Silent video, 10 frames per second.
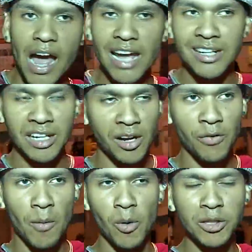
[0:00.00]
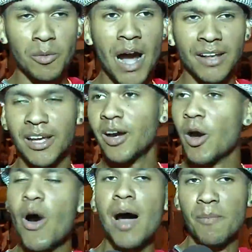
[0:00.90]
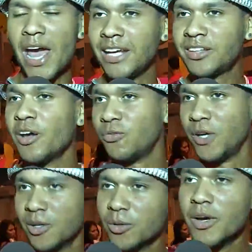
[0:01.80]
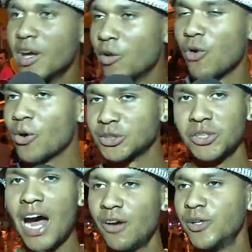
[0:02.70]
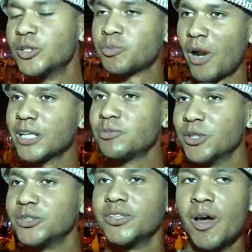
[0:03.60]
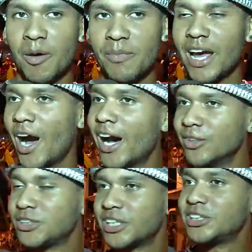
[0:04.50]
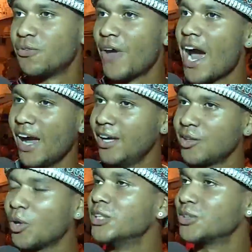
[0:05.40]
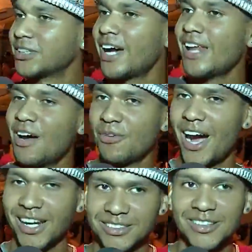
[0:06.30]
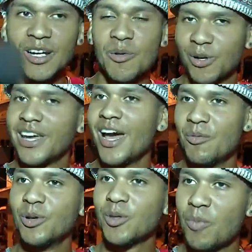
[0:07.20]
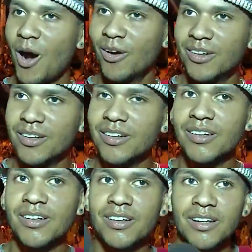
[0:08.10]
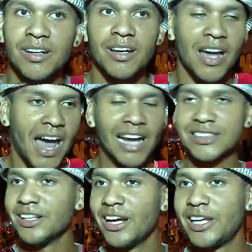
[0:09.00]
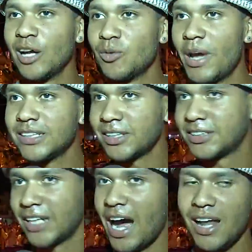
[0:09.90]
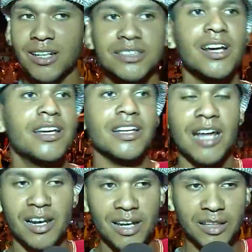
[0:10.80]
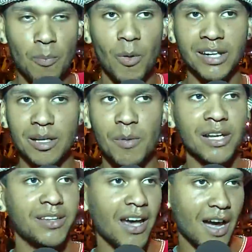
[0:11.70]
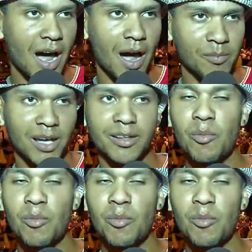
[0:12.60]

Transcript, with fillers: É incrível, é muito maneiro. Eu amei ter vindo e vou continuar vindo nos próximos anos que tiver aí, todos os carnavais. E essa fantasia aí, o que, que significa? Essa daqui é do mestre Salas e dali é da porta-bandeira, minha